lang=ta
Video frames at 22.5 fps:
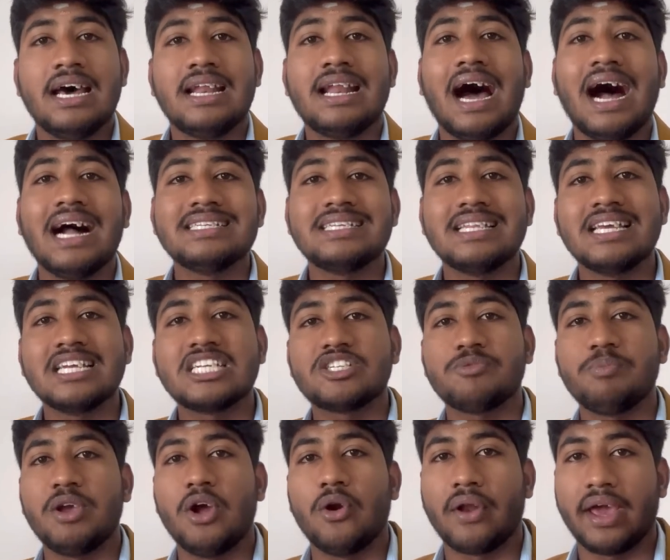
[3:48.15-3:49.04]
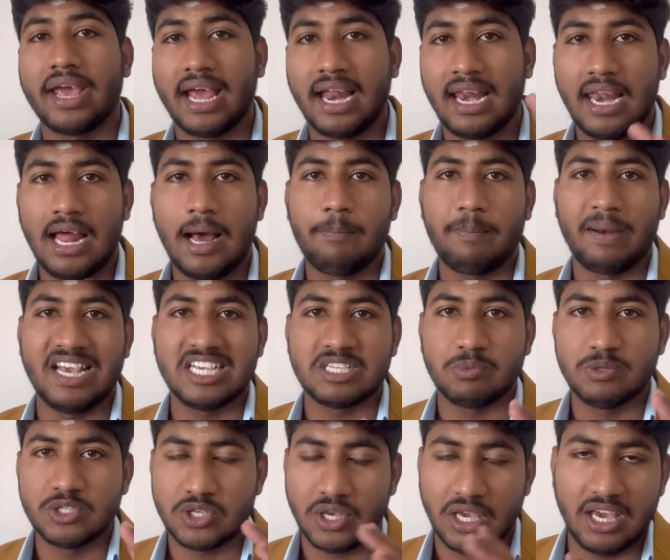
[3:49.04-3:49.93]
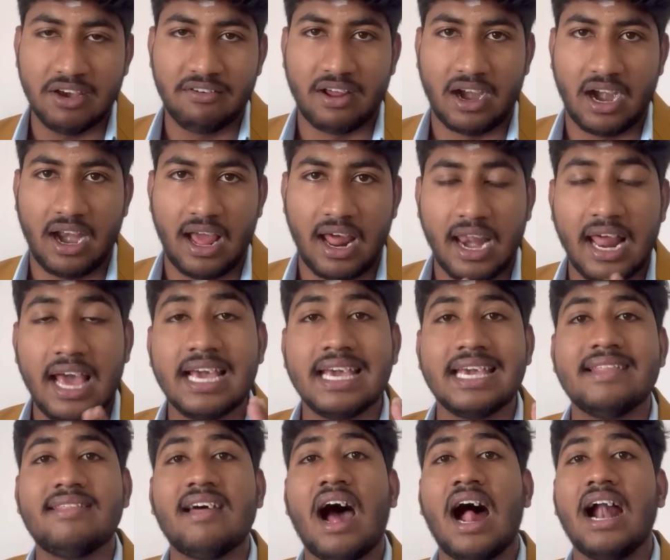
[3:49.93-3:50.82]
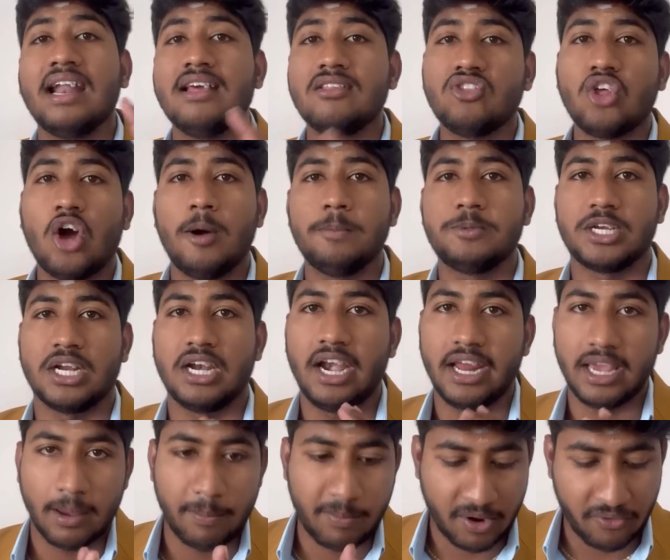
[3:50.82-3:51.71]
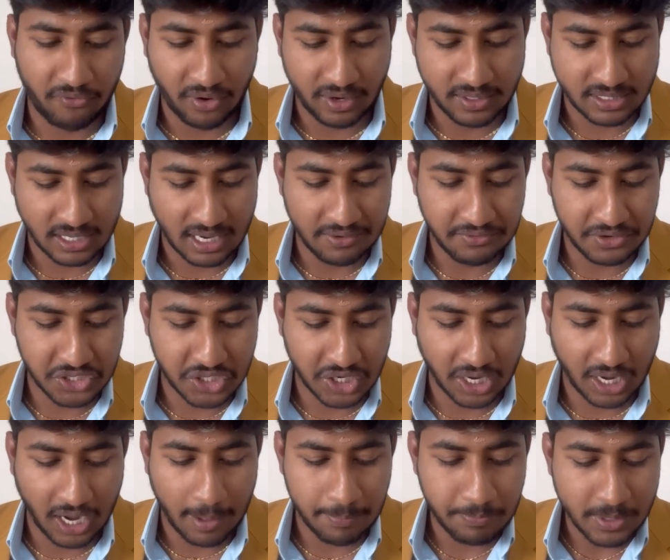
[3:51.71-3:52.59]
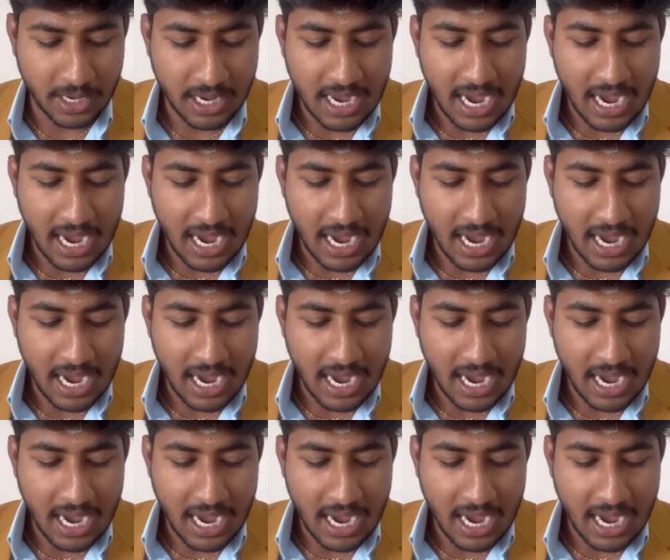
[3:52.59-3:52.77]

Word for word: ராஜலட்சுமியோட எல்லா பிளேஸ்மெண்ட்ஸும் இங்க வரனால இதை அடுத்த ஆப்ஷனை நீங்க ப்ரிஃபரன்ஸ்ல வச்சுக்கலாம்